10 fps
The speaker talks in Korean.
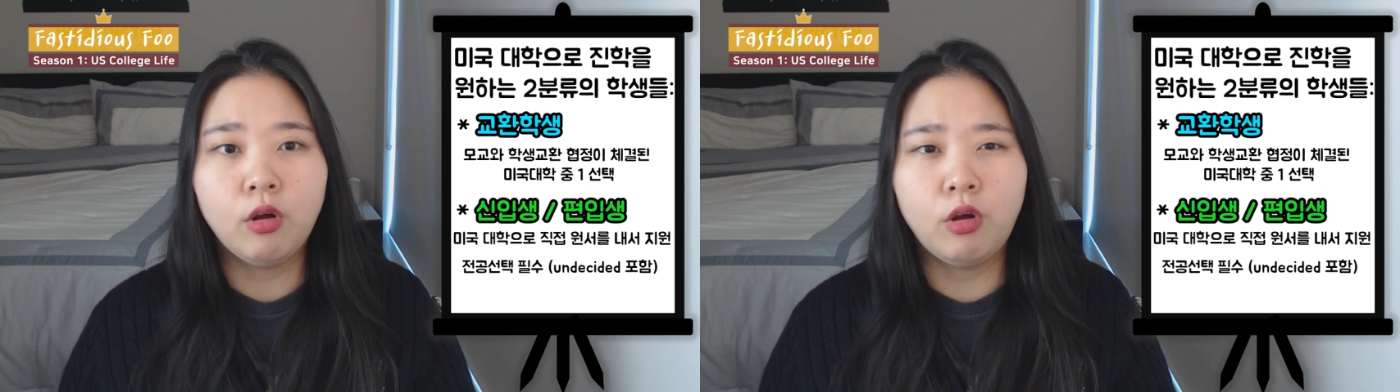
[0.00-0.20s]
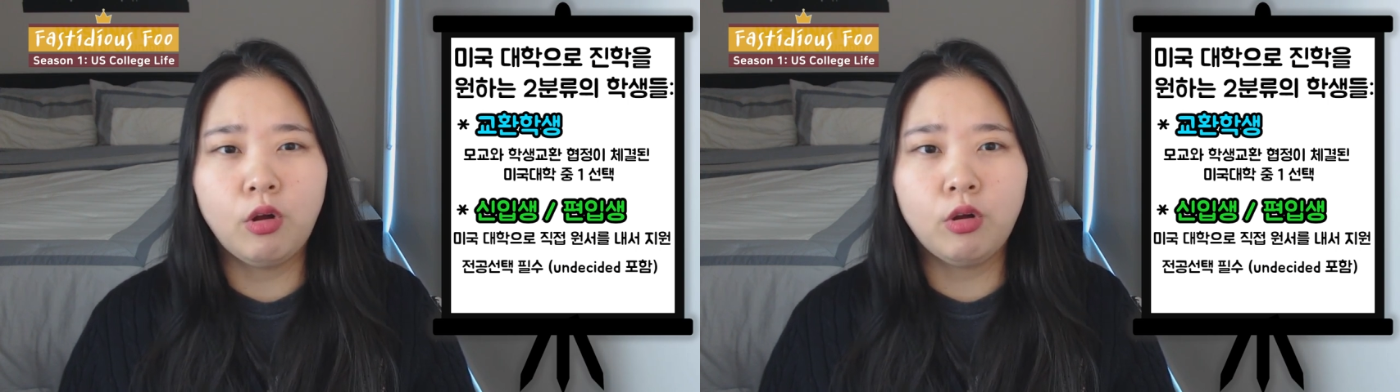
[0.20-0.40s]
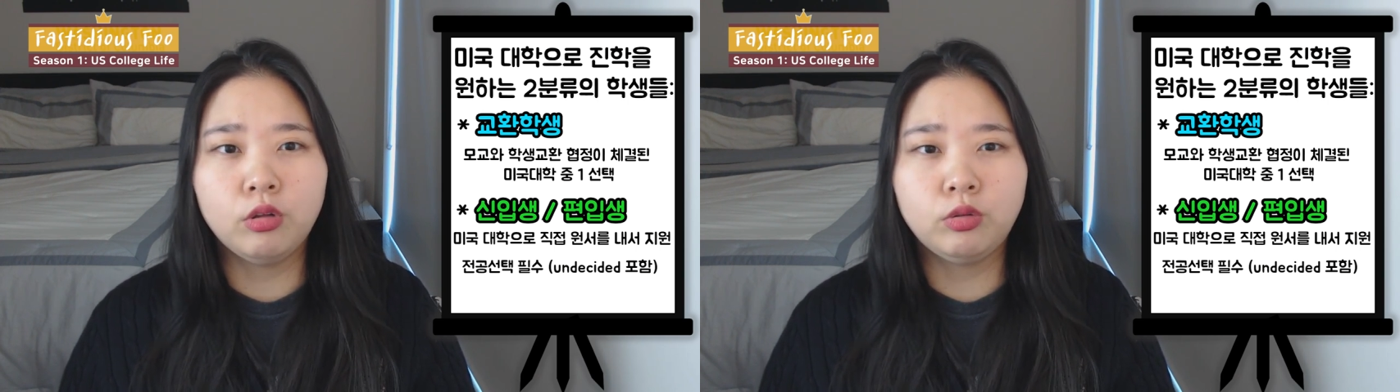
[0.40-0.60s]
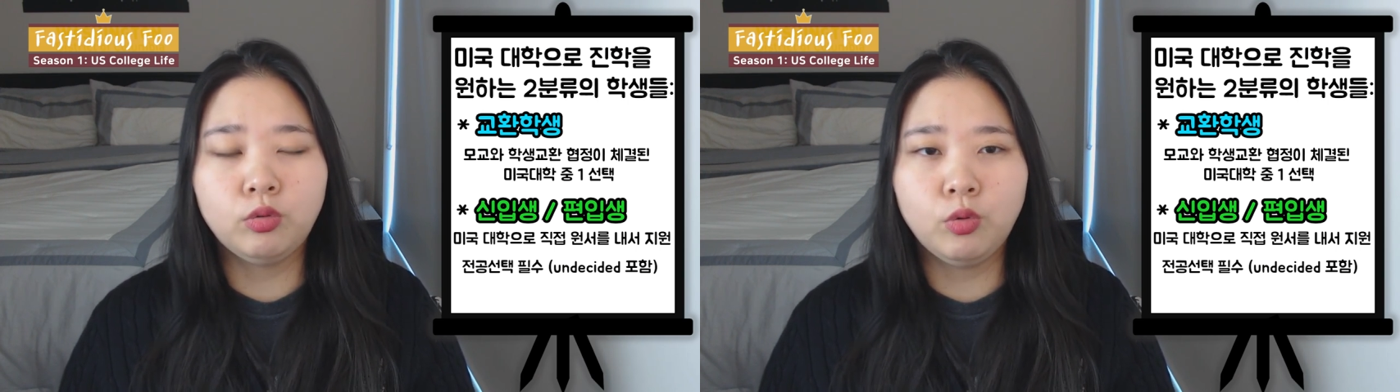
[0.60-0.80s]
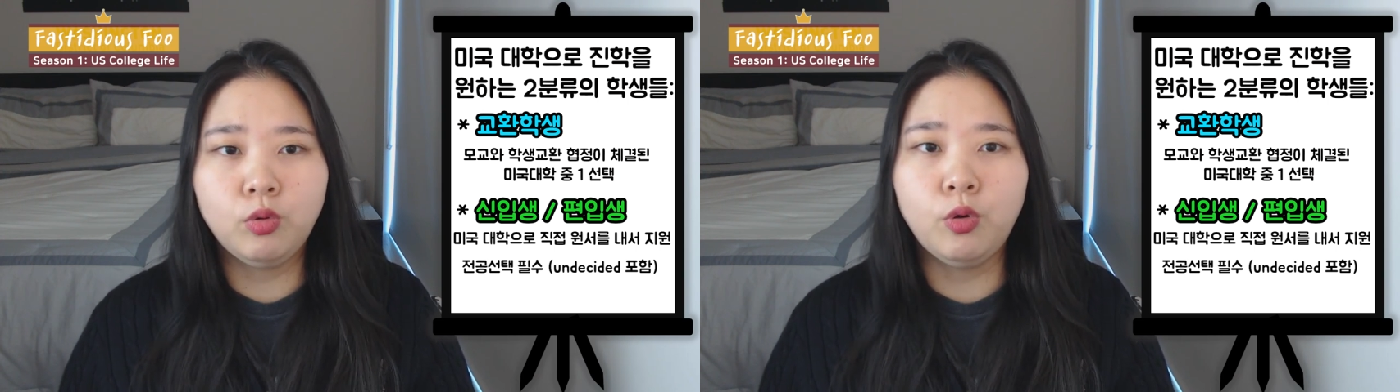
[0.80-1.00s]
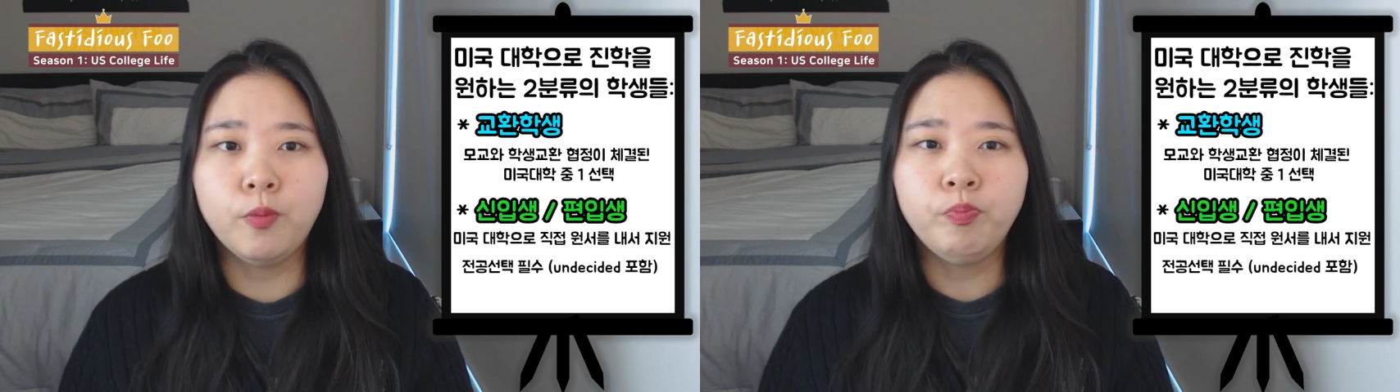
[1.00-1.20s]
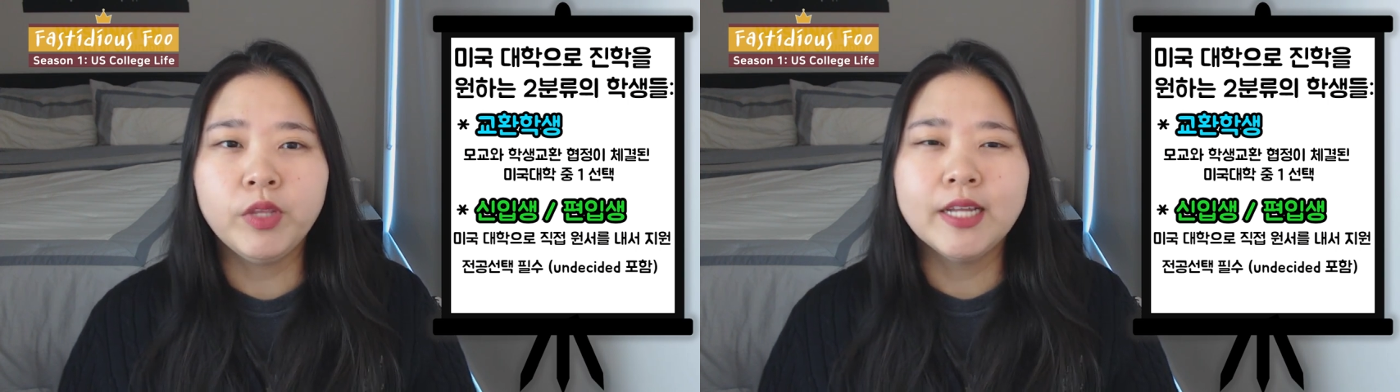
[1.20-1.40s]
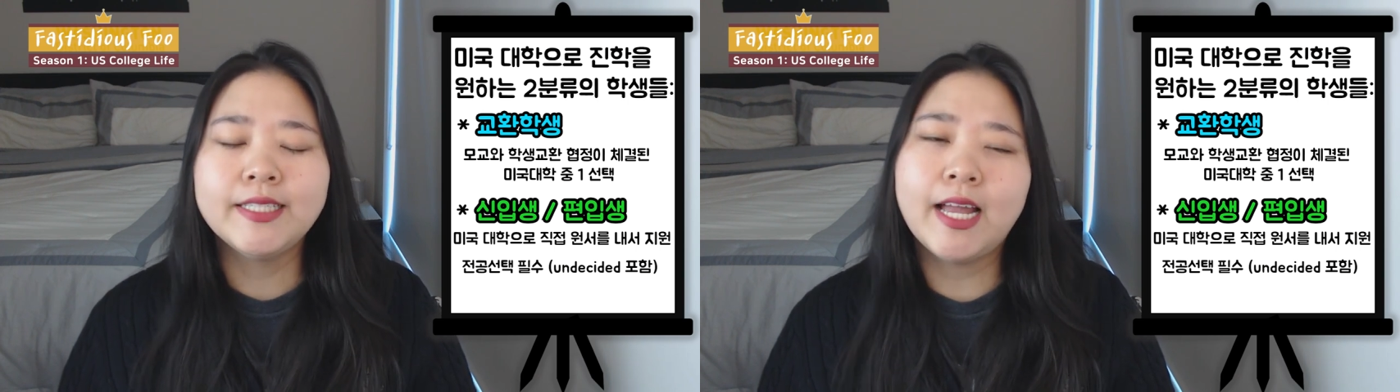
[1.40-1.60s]
어, 또
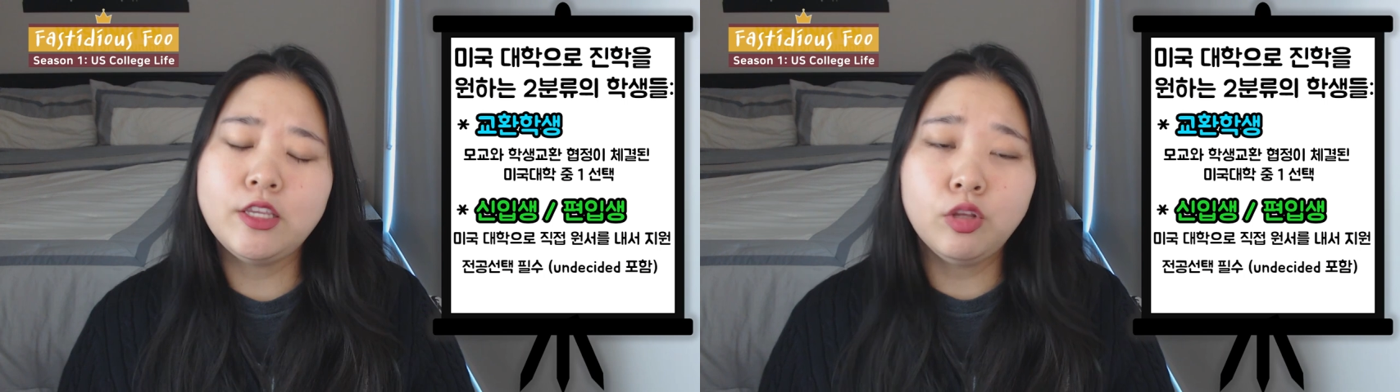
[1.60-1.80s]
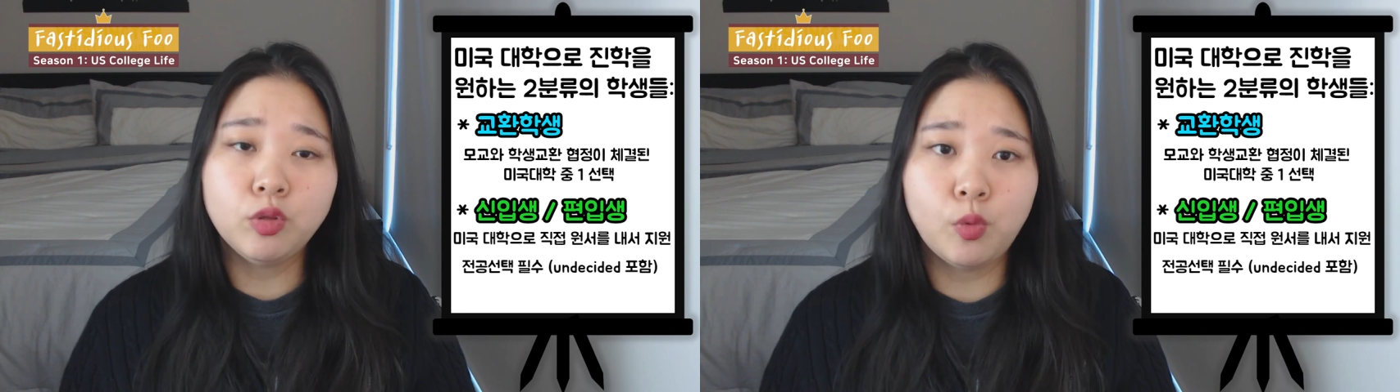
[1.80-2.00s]
4년